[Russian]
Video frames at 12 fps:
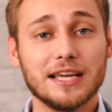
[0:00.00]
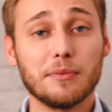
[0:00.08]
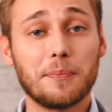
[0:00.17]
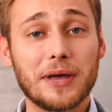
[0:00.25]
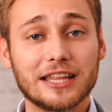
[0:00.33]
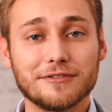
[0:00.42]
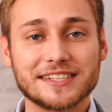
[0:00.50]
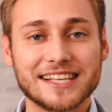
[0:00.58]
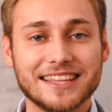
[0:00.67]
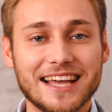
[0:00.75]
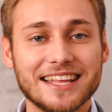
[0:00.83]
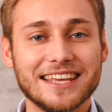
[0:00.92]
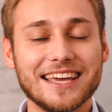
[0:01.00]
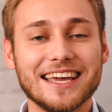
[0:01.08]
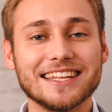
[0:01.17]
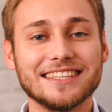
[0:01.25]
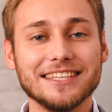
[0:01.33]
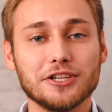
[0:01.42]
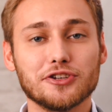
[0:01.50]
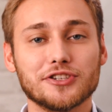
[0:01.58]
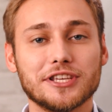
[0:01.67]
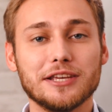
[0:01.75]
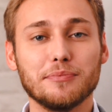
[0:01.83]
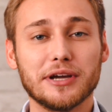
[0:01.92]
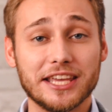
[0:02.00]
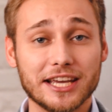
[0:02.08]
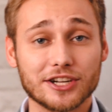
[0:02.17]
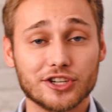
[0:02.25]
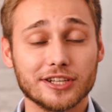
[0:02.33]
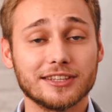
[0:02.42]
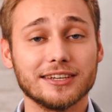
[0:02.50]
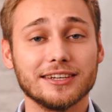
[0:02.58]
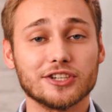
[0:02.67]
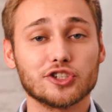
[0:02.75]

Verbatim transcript: Тема пятого задания – этнический макияж. Это